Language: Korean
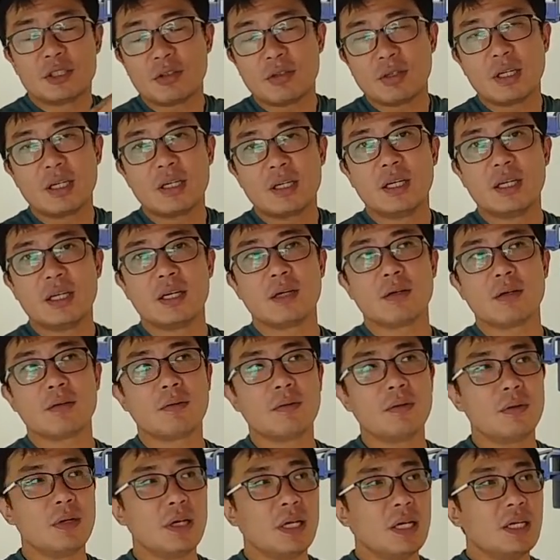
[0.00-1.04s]
첨가를
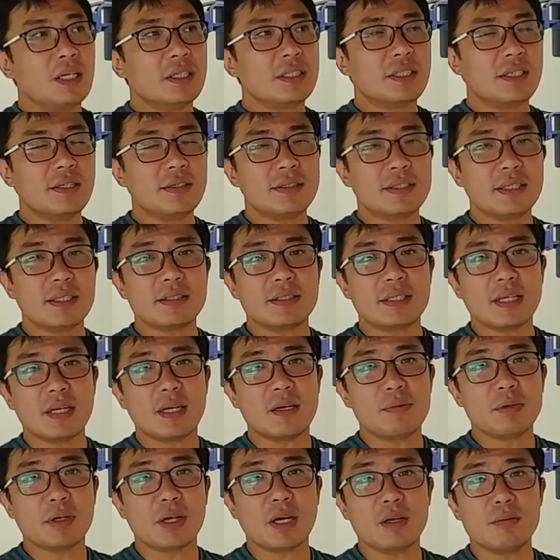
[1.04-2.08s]
해놨고 실제
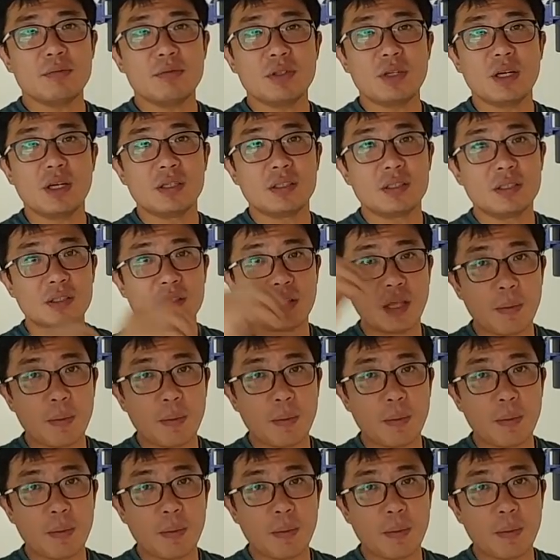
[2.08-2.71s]
세라믹 함유량을